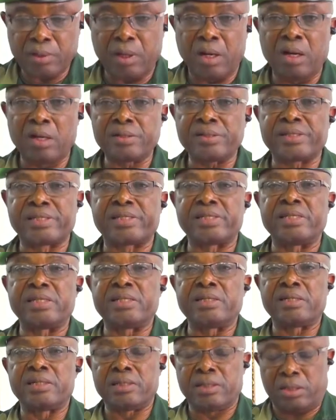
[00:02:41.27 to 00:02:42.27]
Ainsi,
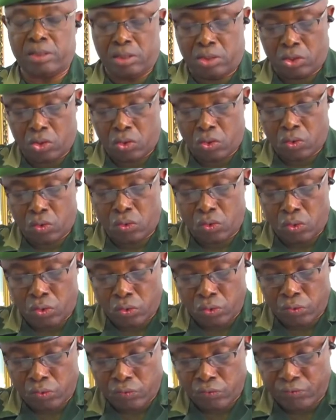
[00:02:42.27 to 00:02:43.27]

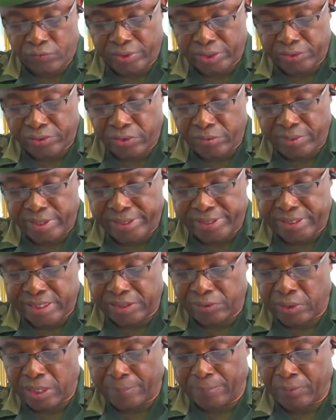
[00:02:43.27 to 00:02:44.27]
le gouverneur
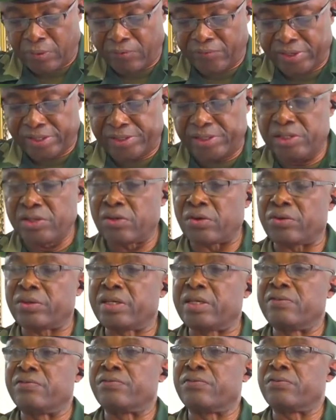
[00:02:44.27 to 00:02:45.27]
militaire de la province du Nord
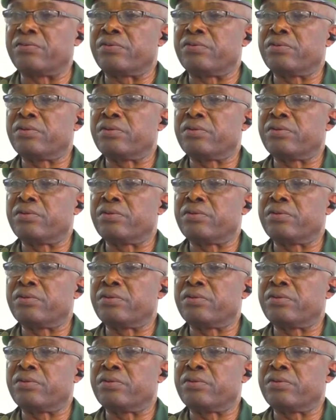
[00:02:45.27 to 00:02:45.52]
Kivu